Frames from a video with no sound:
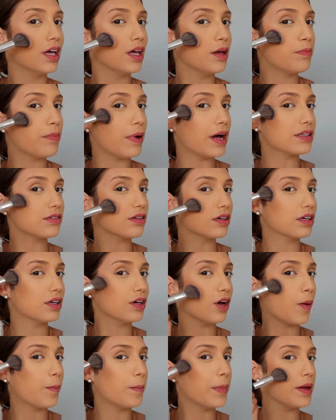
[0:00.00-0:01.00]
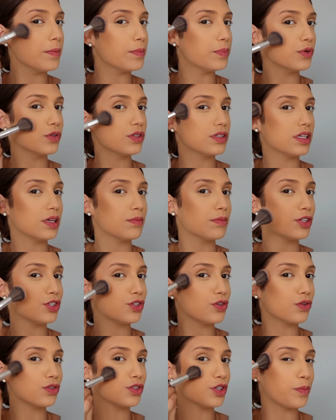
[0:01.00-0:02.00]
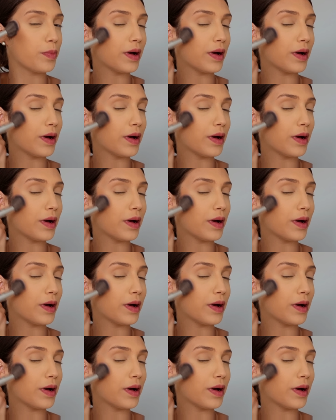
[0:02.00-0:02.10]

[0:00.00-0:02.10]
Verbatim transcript: e passo aqui, ó, bem por cima de onde